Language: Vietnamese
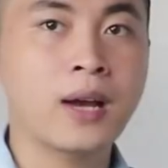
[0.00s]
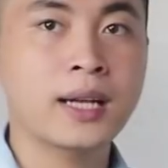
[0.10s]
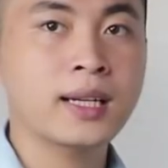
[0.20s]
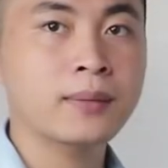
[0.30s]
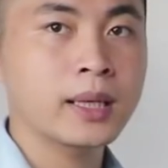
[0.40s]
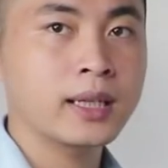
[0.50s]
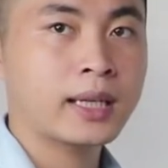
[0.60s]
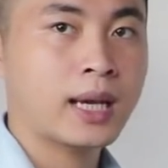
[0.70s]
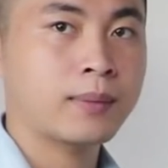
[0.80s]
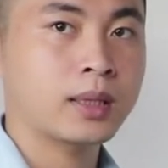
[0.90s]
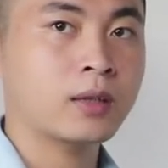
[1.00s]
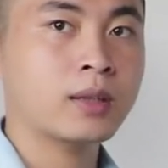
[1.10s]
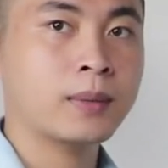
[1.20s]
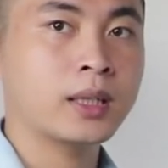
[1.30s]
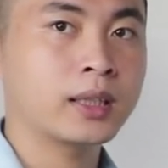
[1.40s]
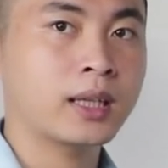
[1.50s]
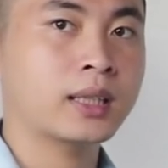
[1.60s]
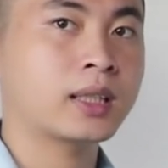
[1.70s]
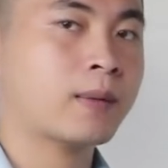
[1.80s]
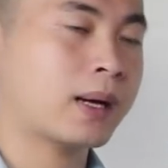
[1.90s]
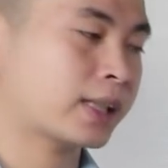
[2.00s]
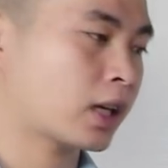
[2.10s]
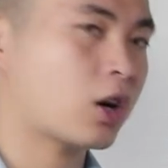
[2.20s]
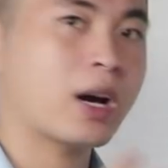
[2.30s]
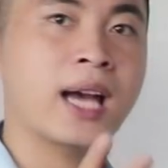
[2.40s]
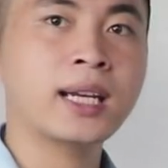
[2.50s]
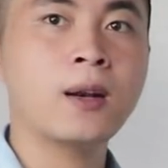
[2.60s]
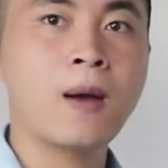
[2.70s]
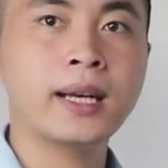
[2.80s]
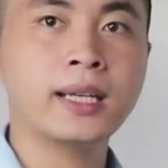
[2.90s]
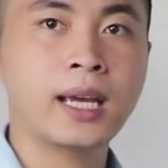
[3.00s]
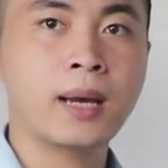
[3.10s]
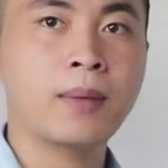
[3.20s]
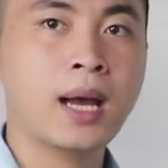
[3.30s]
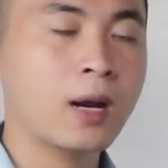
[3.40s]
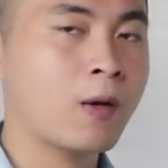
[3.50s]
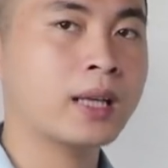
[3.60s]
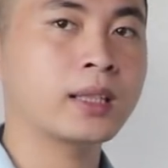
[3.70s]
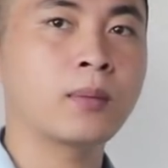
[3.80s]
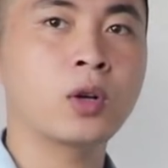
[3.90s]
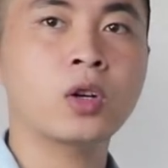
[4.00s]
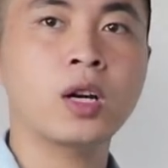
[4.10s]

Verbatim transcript: và trang bị đi kèm ở trong cái màn hình này thì các bạn sẽ có hai cái loa đi kèm hai loa thì mỗi